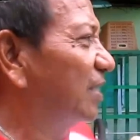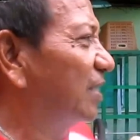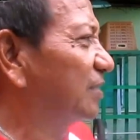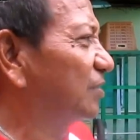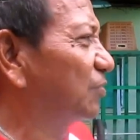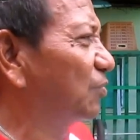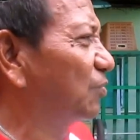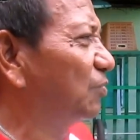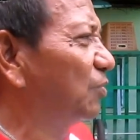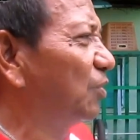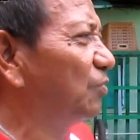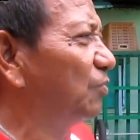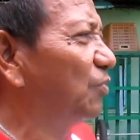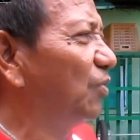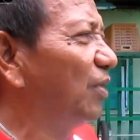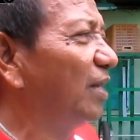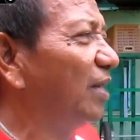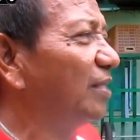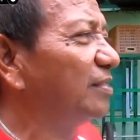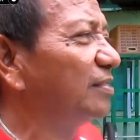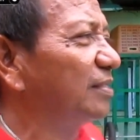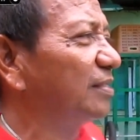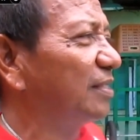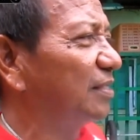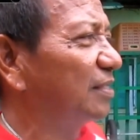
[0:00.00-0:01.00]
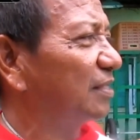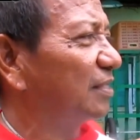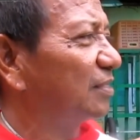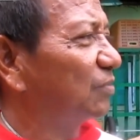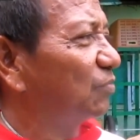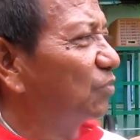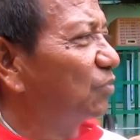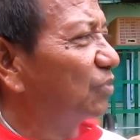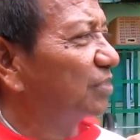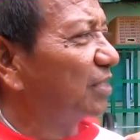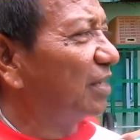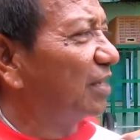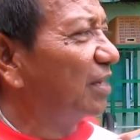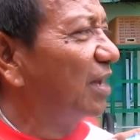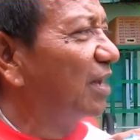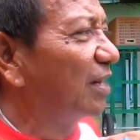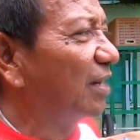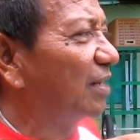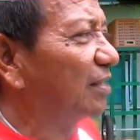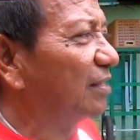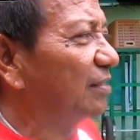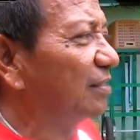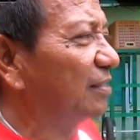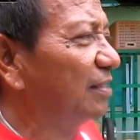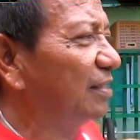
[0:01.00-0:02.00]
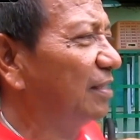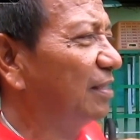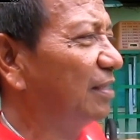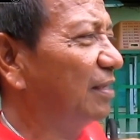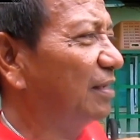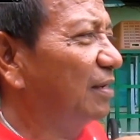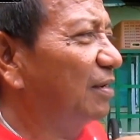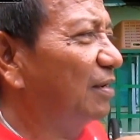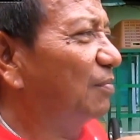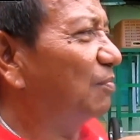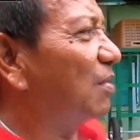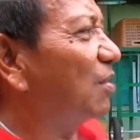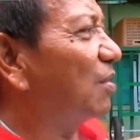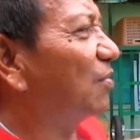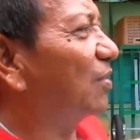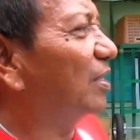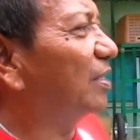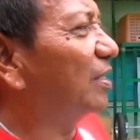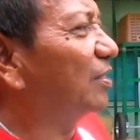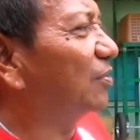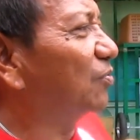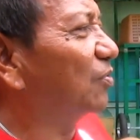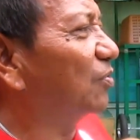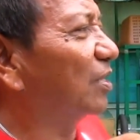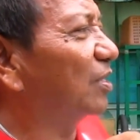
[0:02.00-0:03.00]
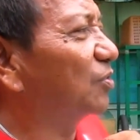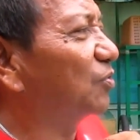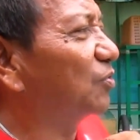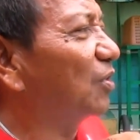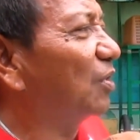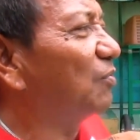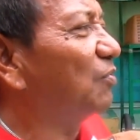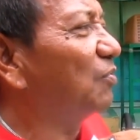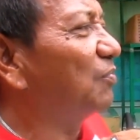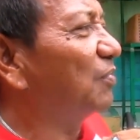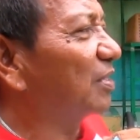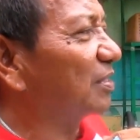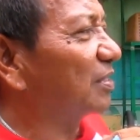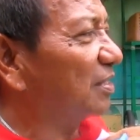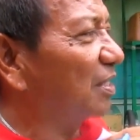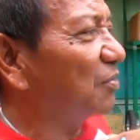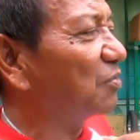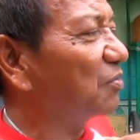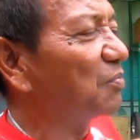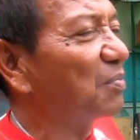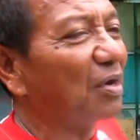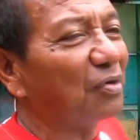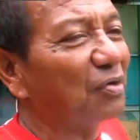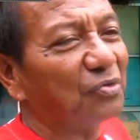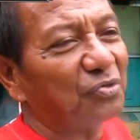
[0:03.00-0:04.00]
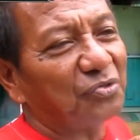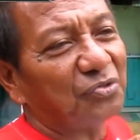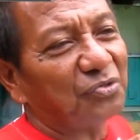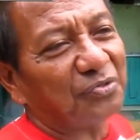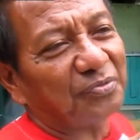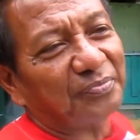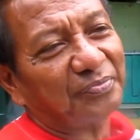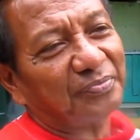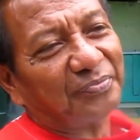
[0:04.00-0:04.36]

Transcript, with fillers: ya mudah-mudahan kita semua sadar bahwa lingkungan itu lebih bersih lebih bagus